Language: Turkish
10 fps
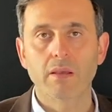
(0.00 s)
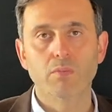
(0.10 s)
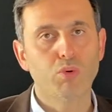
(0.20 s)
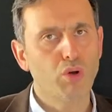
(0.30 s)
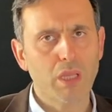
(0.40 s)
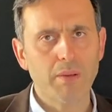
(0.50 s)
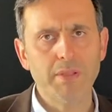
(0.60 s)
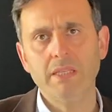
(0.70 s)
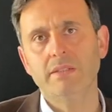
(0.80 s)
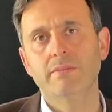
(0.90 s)
Bu
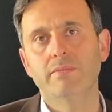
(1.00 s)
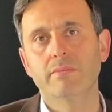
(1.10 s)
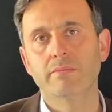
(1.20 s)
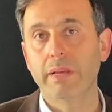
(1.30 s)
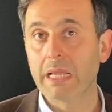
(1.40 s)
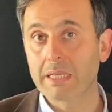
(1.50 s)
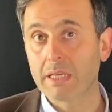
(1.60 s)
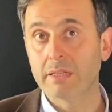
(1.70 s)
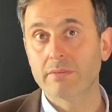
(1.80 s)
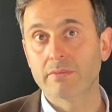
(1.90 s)
olabilir
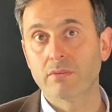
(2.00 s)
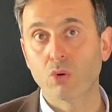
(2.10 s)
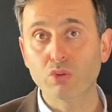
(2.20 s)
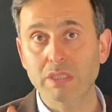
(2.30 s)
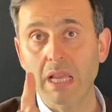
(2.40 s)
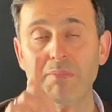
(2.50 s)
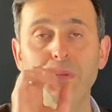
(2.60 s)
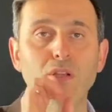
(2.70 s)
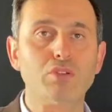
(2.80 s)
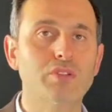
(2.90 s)
belki. Onu sen
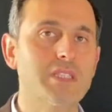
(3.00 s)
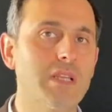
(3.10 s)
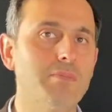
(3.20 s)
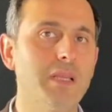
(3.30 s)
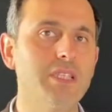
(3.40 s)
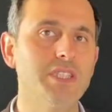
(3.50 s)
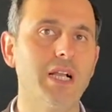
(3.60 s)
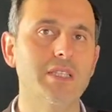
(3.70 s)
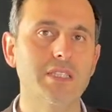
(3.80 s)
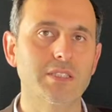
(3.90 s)
biliyorsun senin
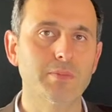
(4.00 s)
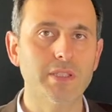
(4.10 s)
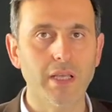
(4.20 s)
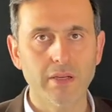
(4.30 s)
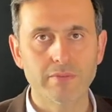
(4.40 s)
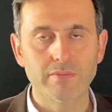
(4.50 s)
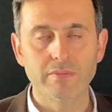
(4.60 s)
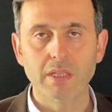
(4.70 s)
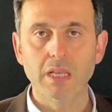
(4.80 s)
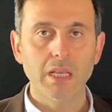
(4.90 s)
bilinçaltı kısmında.
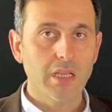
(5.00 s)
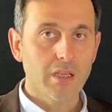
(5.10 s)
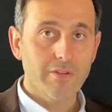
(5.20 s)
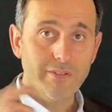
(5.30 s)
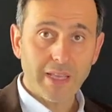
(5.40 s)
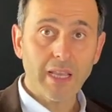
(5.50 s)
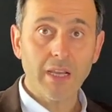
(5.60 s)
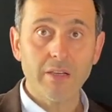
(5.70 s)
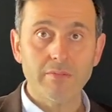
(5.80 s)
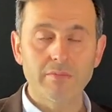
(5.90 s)

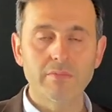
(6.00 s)
Veya